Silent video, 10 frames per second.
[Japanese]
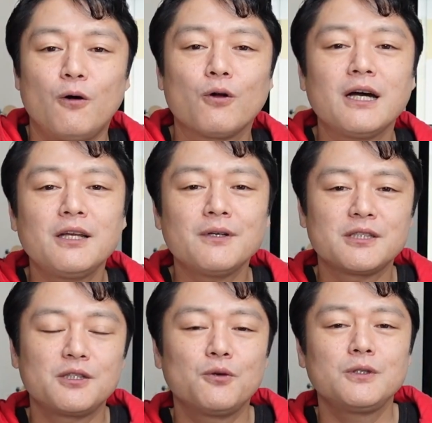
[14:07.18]
お金は
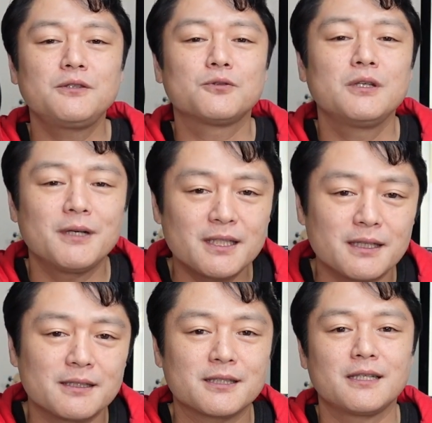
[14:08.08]
指標に過ぎませ
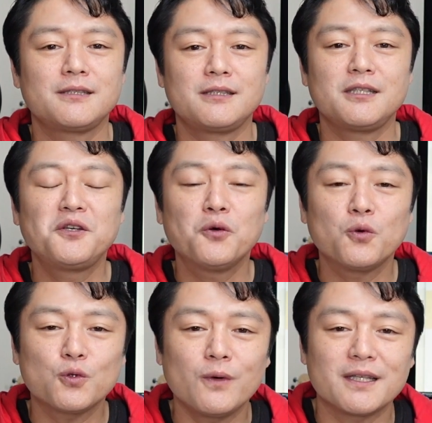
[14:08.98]
んしかし指
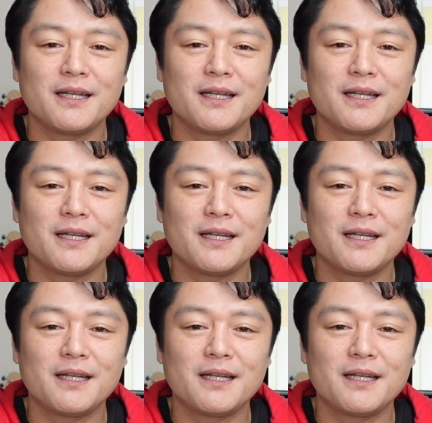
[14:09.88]
標とは